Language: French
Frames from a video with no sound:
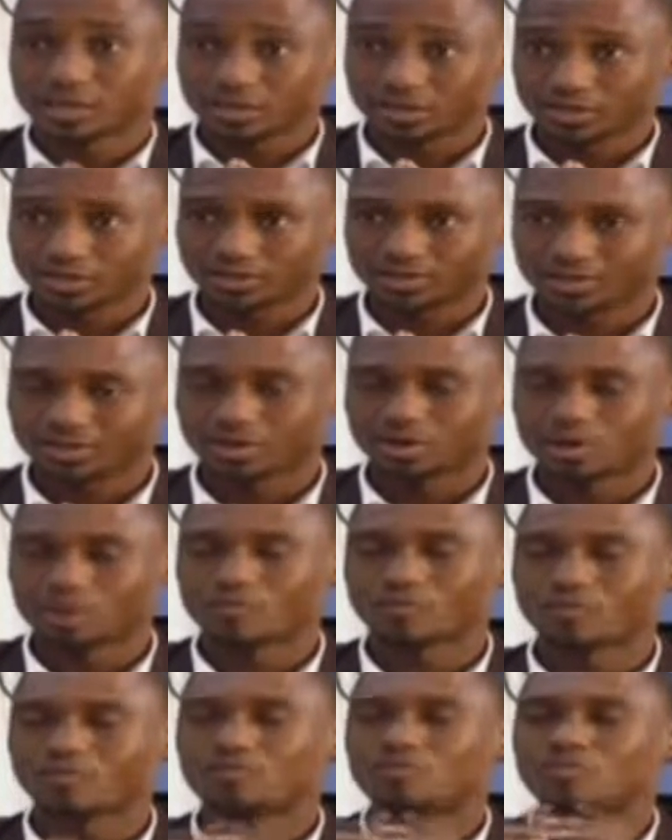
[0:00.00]
et
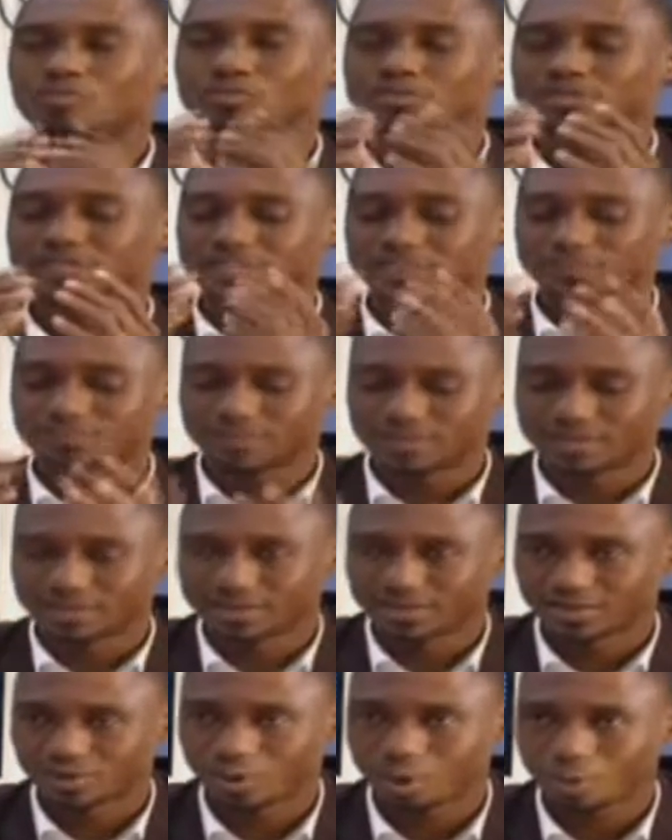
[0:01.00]
on va vous
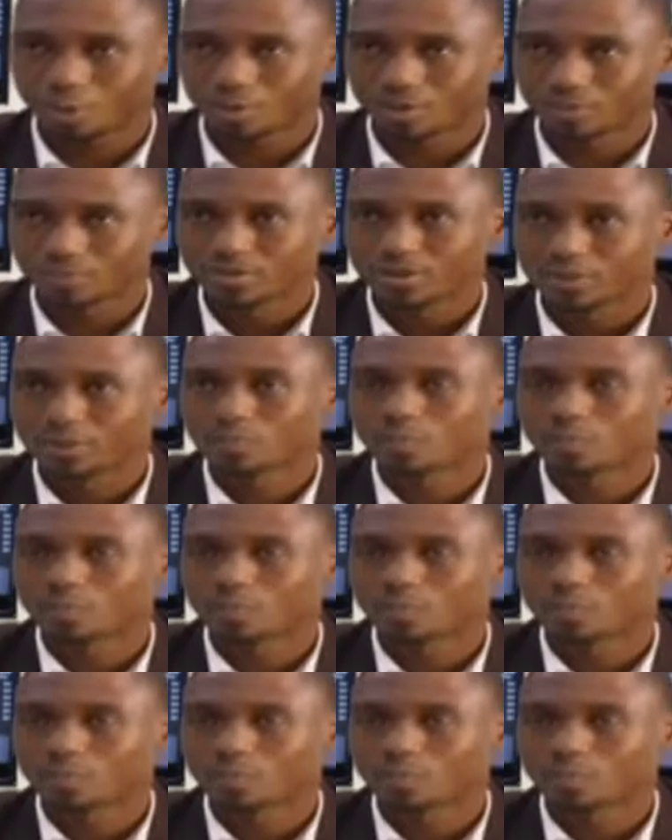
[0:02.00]
expliquer comment